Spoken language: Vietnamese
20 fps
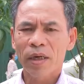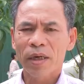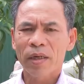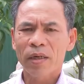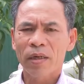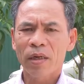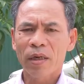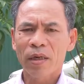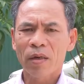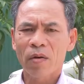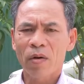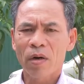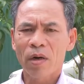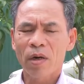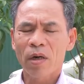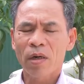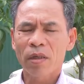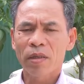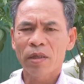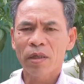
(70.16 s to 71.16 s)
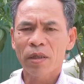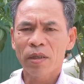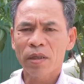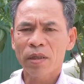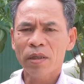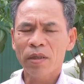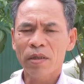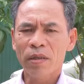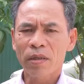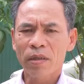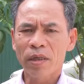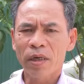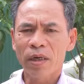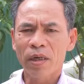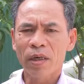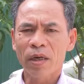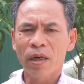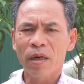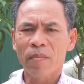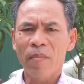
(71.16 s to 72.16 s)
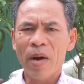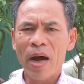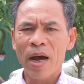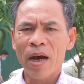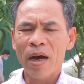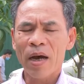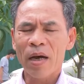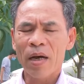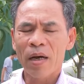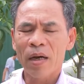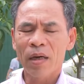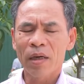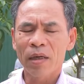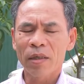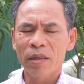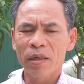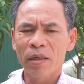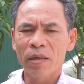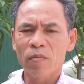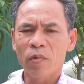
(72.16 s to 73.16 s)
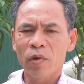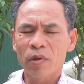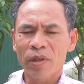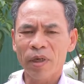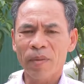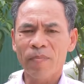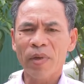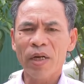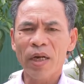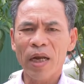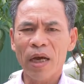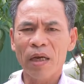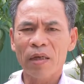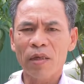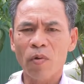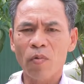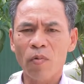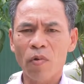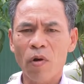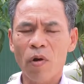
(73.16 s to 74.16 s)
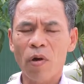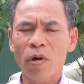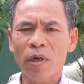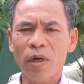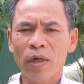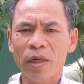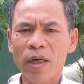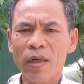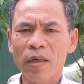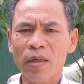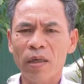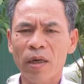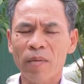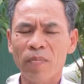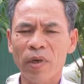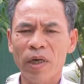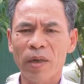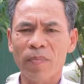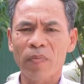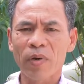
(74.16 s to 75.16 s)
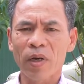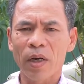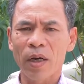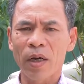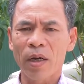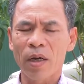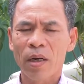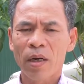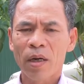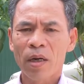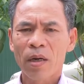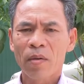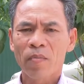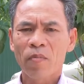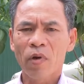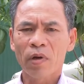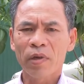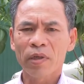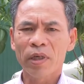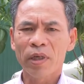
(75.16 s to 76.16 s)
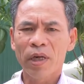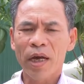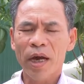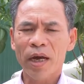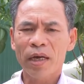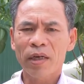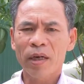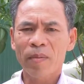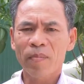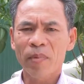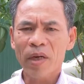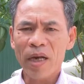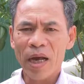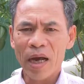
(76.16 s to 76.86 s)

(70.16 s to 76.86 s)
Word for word: nay thì có diện tích tự nhiên là ba nghìn một trăm mét vuông, trong đó là đất lâm nghiệp là một nghìn hai trăm mét